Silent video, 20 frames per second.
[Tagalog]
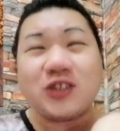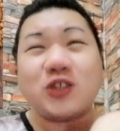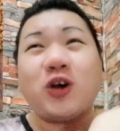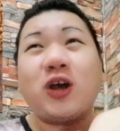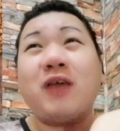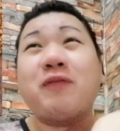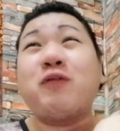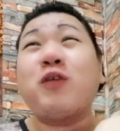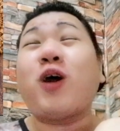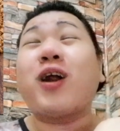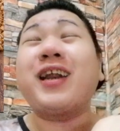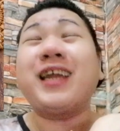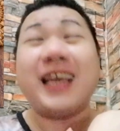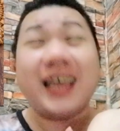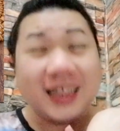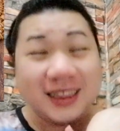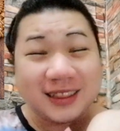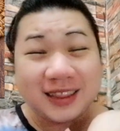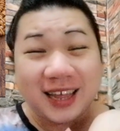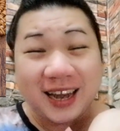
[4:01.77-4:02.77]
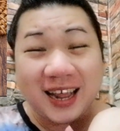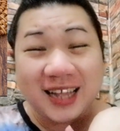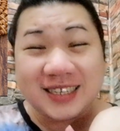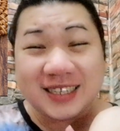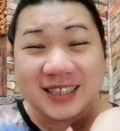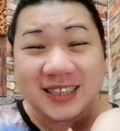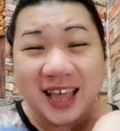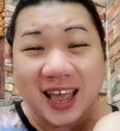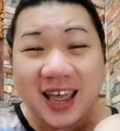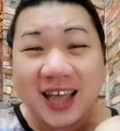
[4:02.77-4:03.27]
So, if you are
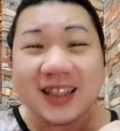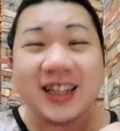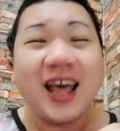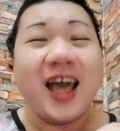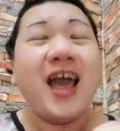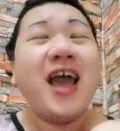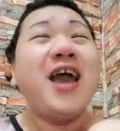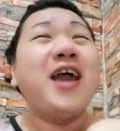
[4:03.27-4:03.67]
interested,